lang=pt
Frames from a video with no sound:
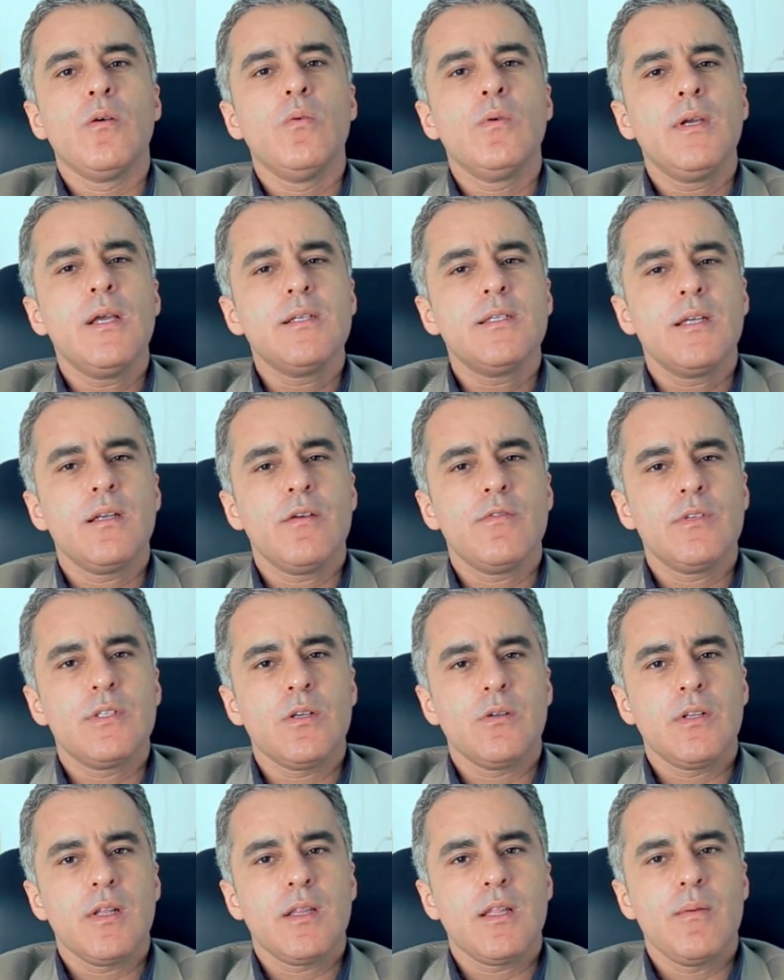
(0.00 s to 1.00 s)
O que seria a
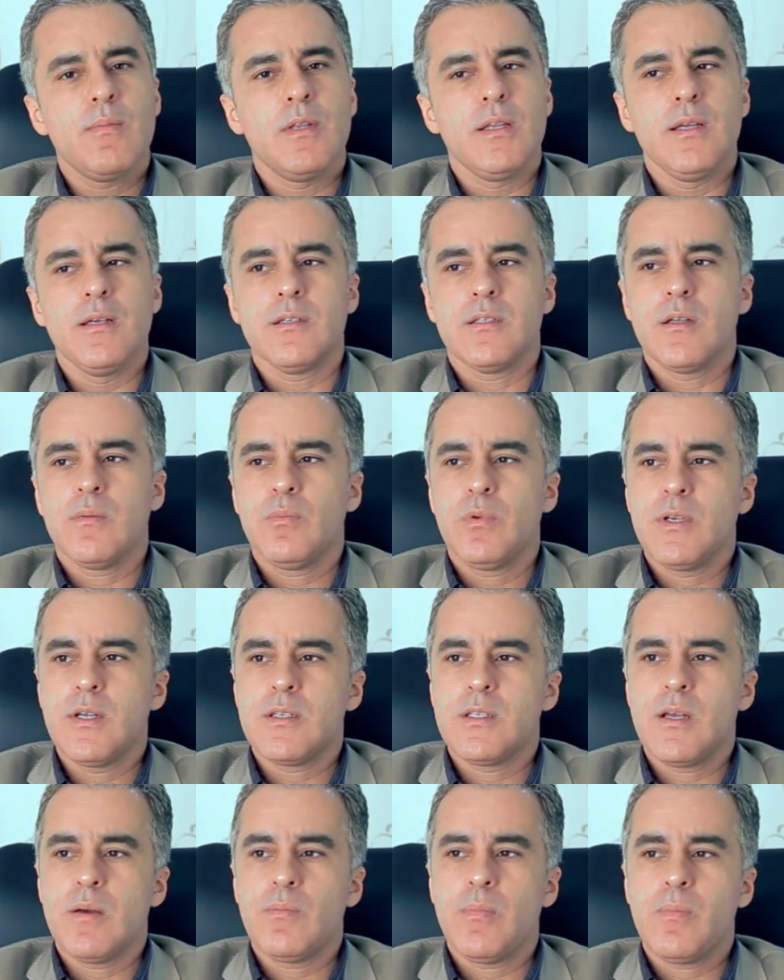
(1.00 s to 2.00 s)
visão determinista? Por
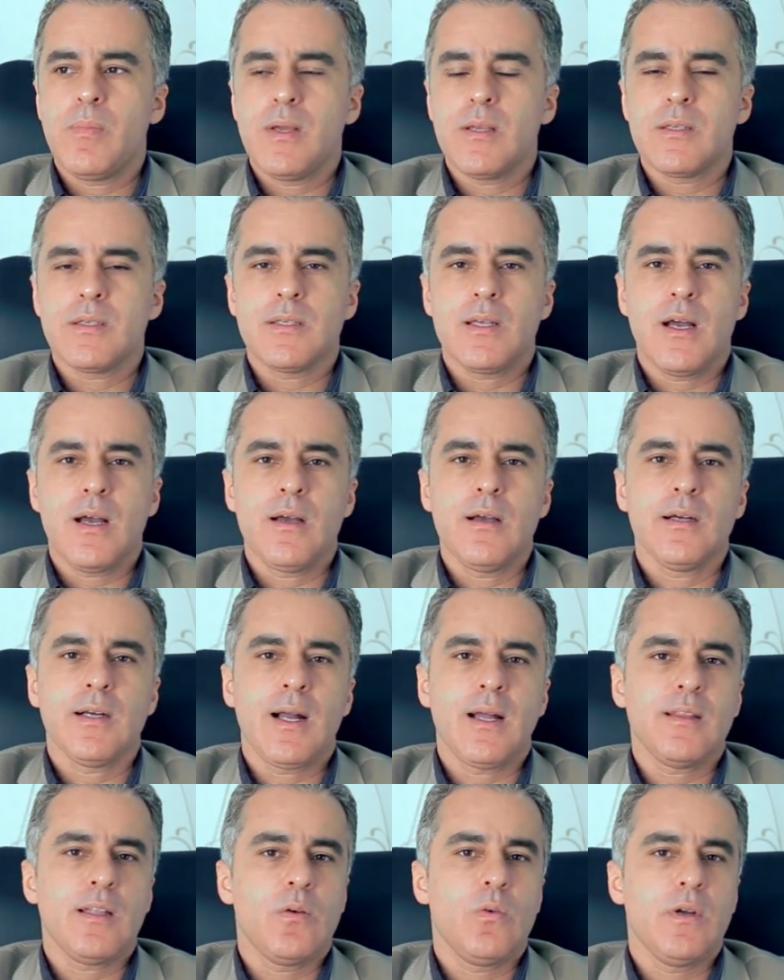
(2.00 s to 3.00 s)
exemplo, pensar
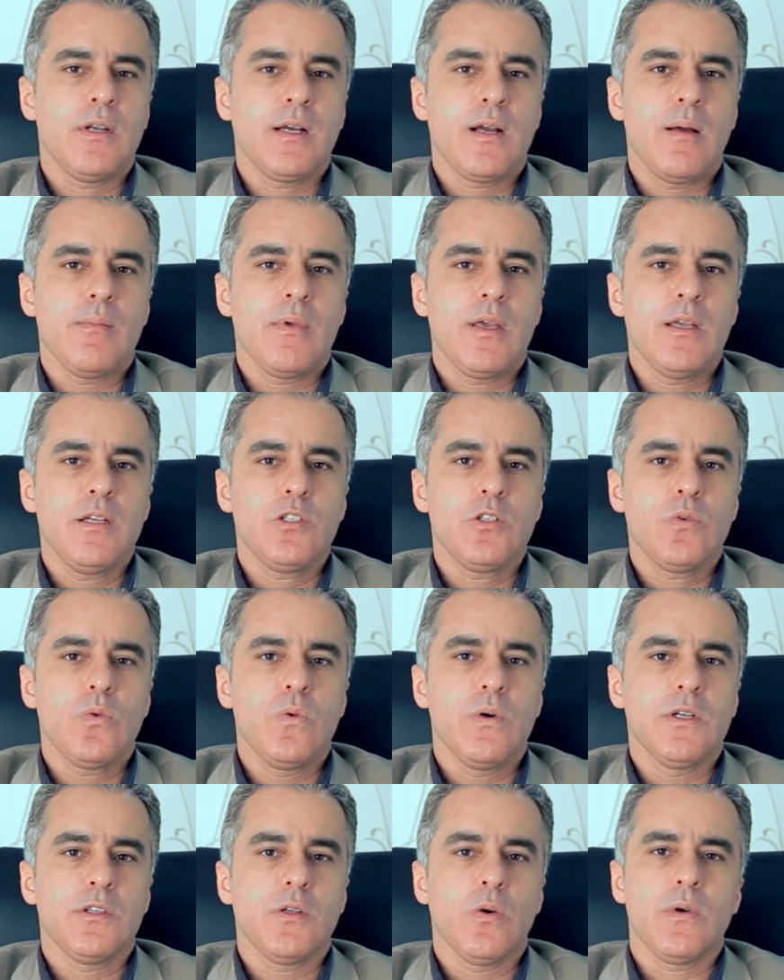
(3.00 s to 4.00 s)
categoricamente
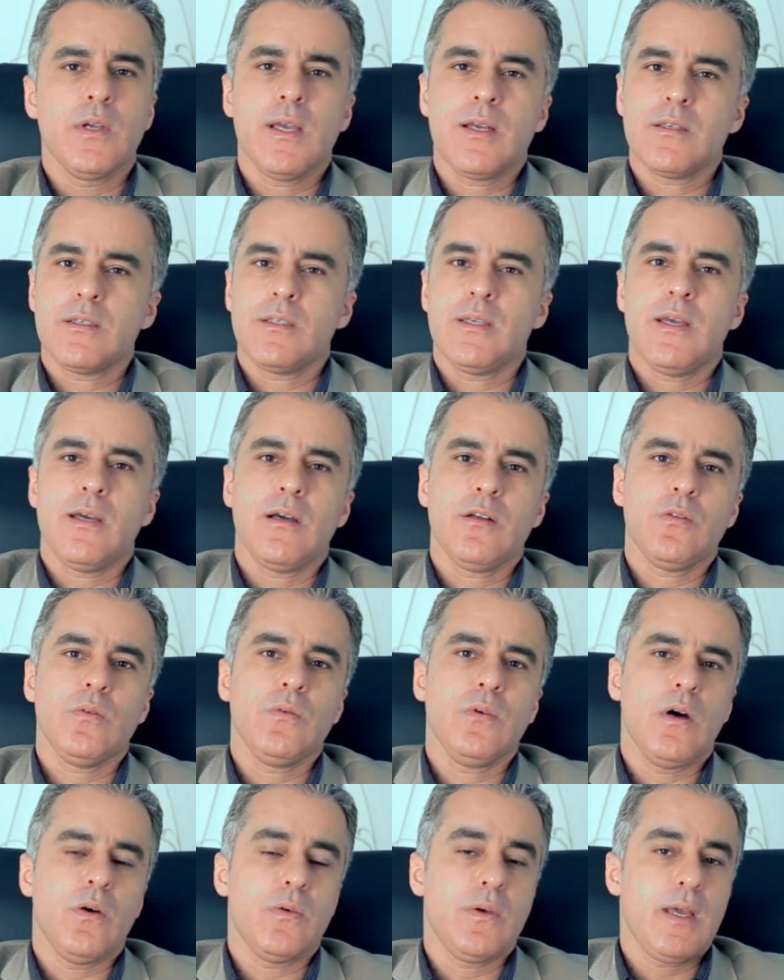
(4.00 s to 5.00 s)
quanto ao que é
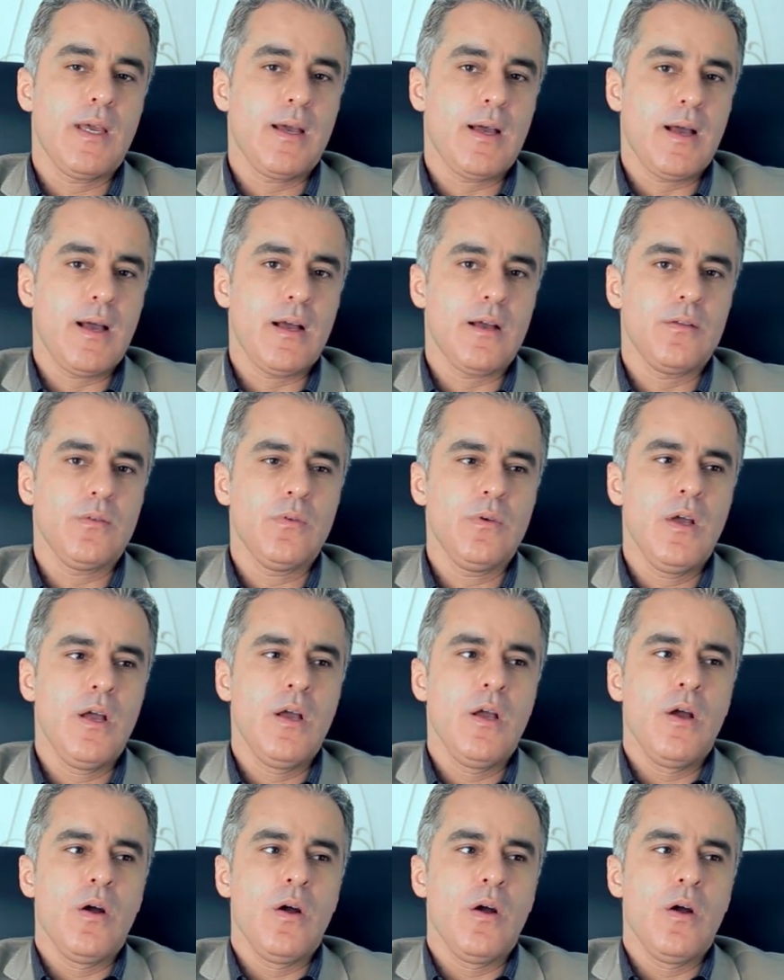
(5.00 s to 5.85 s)
certo, ao que é errado,